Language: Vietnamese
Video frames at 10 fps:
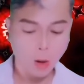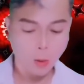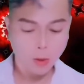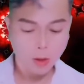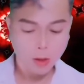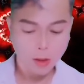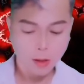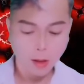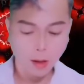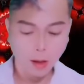Ôn Dương sức
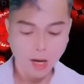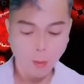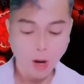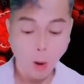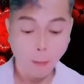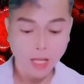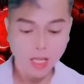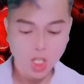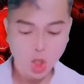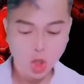khỏe vẫn chưa ổn định,
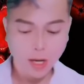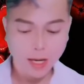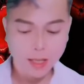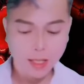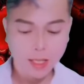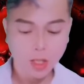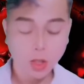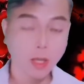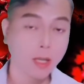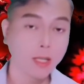hắn đành phải
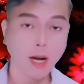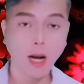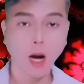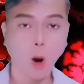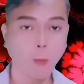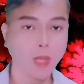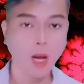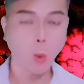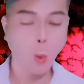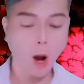thỏa hiệp.
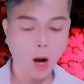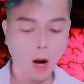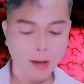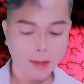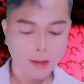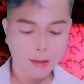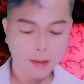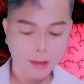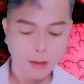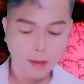Vì
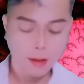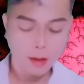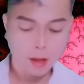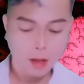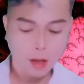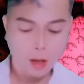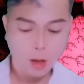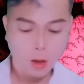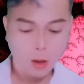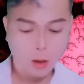vậy hắn để
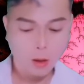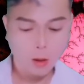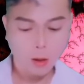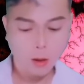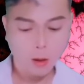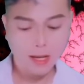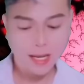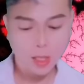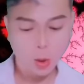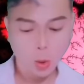đồ trong tay xuống,
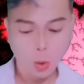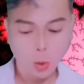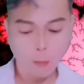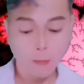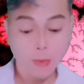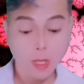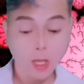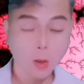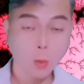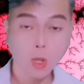cúi người
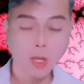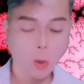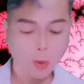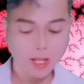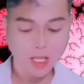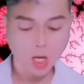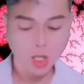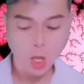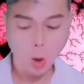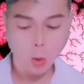chạm hai tay lên
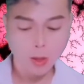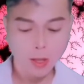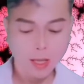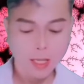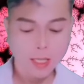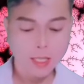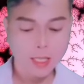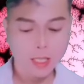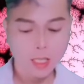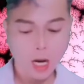trên tóc của Ôn Dương.
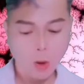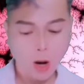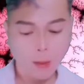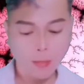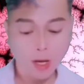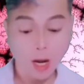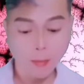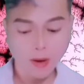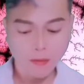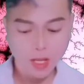Khuôn
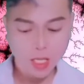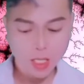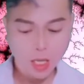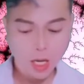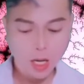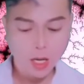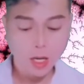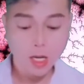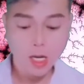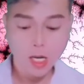mặt anh tuấn của hắn
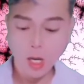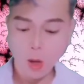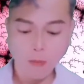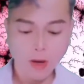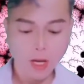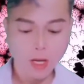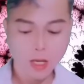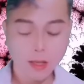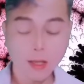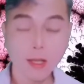ta áp sát vào đầu
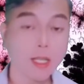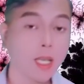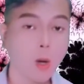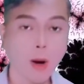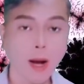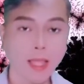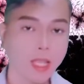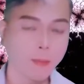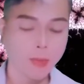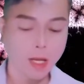Ôn Dương,
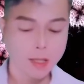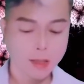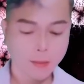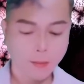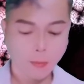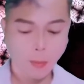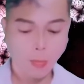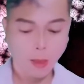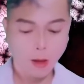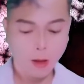giọng nó trầm thấp
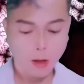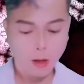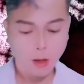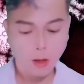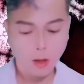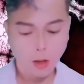đầy mê hoặc: